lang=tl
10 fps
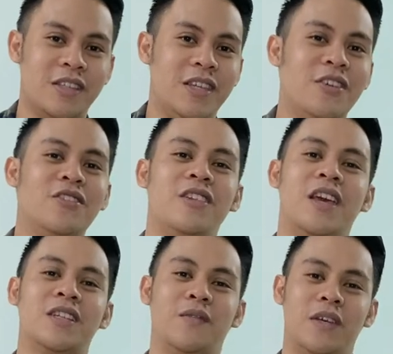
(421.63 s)
see you on the
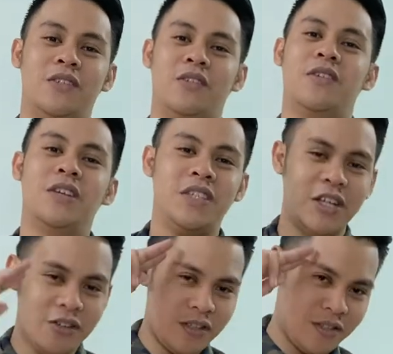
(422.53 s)
next video.
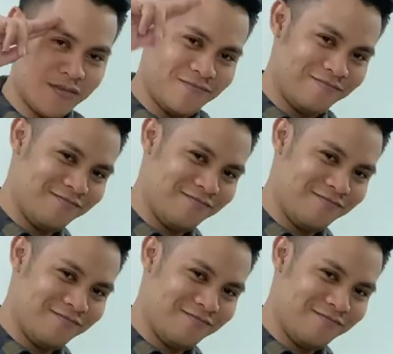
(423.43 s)
Cheers!